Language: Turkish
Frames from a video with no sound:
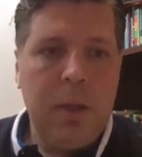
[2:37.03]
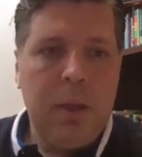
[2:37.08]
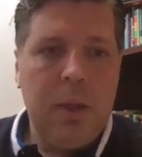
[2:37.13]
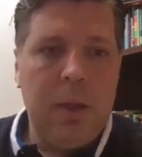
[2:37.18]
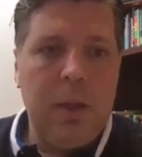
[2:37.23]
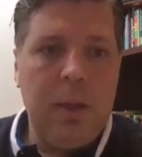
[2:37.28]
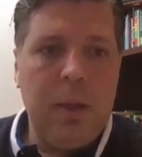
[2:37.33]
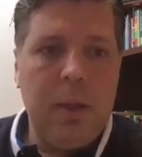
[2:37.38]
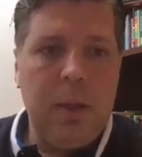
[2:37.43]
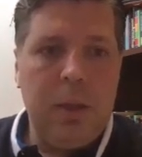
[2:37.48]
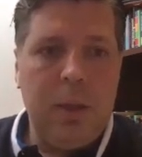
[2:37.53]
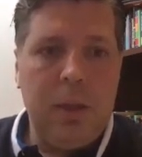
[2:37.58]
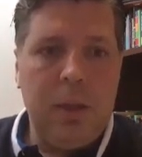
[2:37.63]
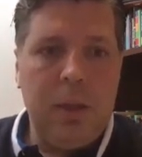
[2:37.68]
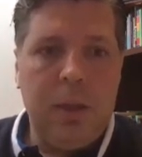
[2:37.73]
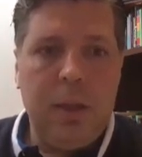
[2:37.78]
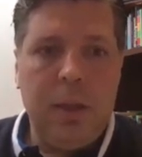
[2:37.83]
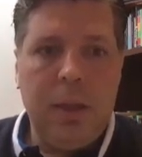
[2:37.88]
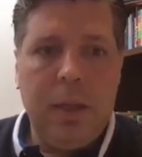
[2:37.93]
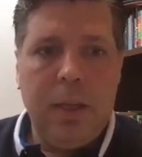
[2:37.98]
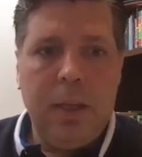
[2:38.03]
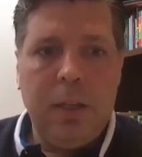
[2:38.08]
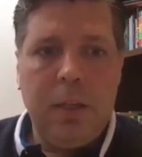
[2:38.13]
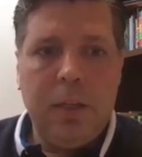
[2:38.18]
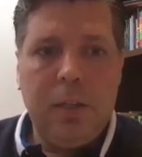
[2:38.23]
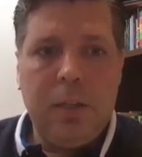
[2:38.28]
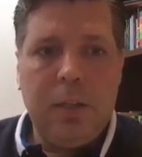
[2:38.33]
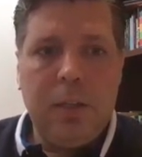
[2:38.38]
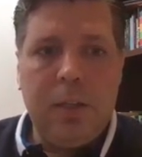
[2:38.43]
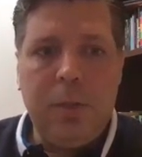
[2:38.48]
E,
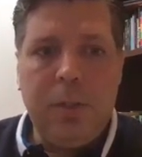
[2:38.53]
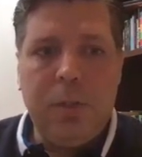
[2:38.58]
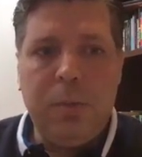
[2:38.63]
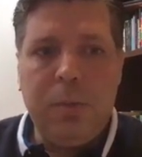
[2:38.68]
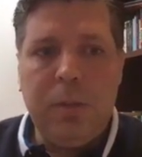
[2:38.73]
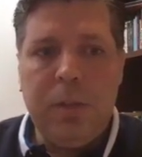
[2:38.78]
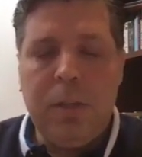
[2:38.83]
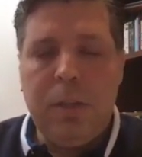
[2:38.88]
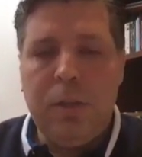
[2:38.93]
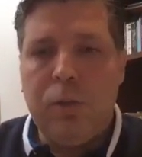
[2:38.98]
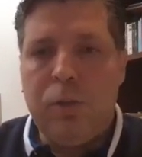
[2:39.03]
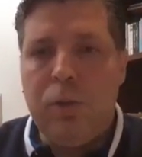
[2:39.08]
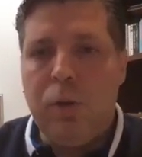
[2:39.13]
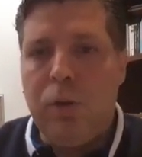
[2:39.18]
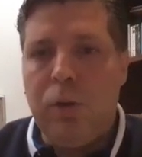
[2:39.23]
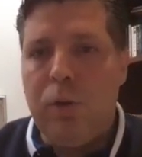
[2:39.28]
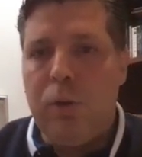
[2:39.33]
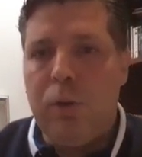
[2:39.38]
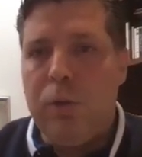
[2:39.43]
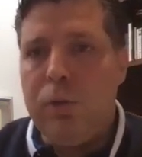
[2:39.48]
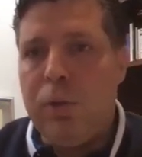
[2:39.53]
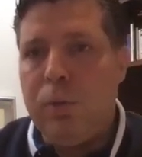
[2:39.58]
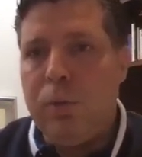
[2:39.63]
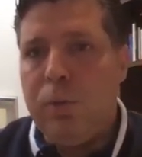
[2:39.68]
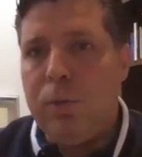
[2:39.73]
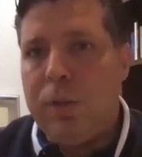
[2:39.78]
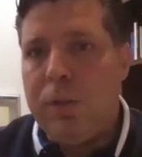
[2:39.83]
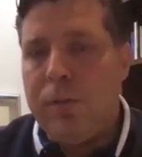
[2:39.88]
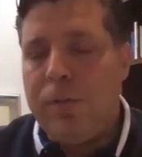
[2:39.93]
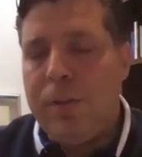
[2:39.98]
tabii şimdi şöyle oluyor.
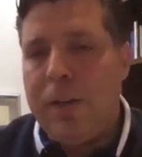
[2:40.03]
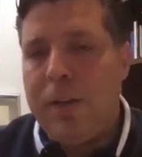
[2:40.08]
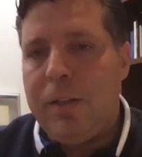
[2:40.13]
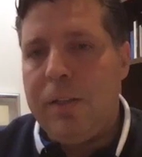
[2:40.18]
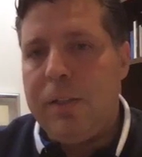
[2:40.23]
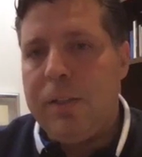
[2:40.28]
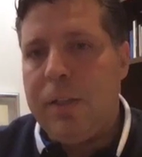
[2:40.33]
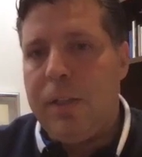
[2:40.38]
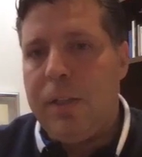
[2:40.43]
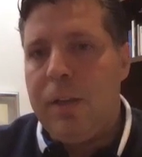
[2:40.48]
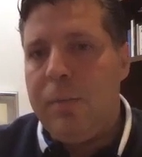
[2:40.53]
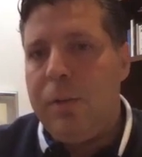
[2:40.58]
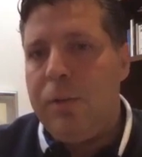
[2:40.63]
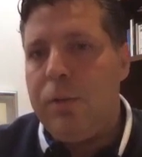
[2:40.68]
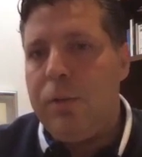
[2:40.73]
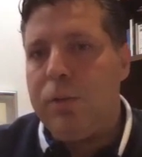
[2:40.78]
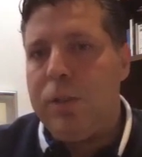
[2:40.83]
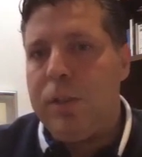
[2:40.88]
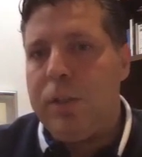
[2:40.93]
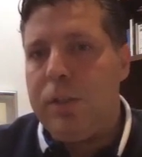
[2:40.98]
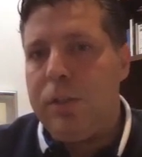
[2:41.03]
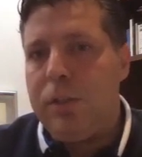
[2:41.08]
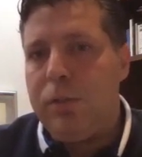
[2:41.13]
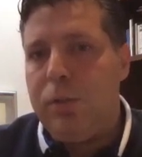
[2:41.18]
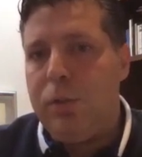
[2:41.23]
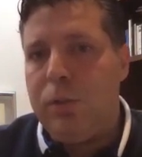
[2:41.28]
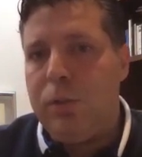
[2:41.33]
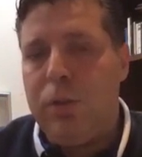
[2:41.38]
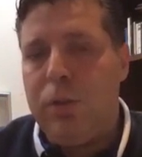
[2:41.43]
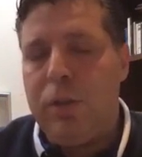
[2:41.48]
Bu sefer insanlar Migros'a
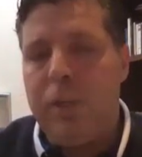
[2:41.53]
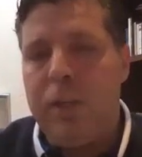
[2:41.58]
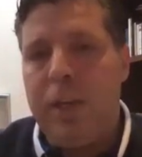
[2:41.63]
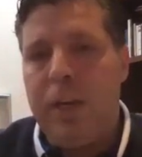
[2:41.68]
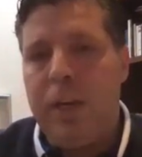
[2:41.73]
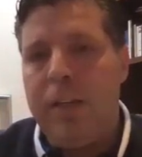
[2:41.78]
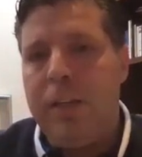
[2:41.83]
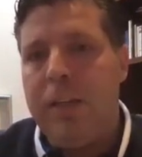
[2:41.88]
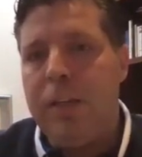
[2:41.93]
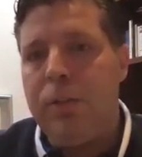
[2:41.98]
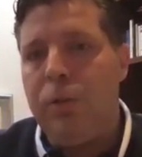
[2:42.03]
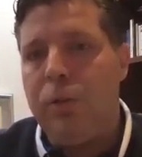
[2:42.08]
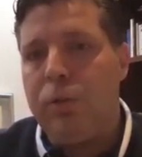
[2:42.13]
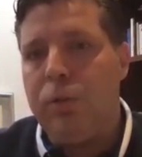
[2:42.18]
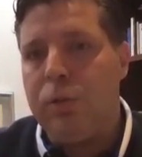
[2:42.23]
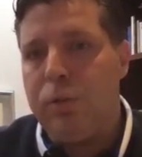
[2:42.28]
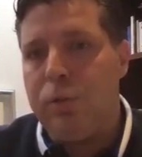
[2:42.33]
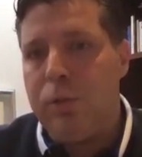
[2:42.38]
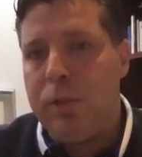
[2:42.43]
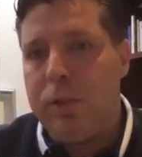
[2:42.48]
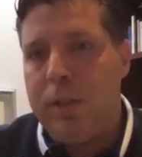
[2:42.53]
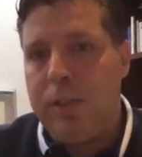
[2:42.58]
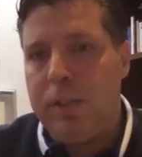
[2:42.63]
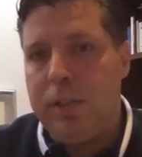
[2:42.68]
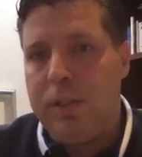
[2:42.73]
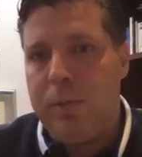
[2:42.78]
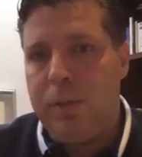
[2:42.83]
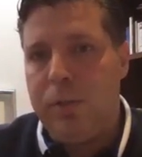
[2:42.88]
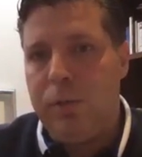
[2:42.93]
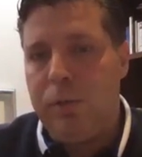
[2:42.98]
kızıyor. ki ya niye dört gün sonra
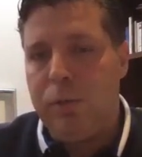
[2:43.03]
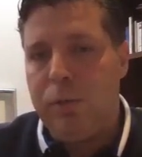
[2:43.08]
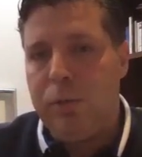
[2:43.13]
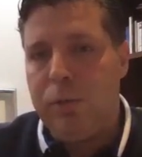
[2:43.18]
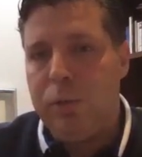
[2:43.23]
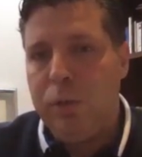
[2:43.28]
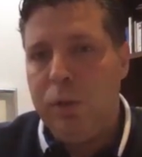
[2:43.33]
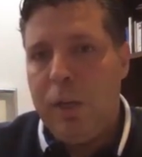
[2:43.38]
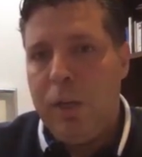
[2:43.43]
teslim ediyorsun?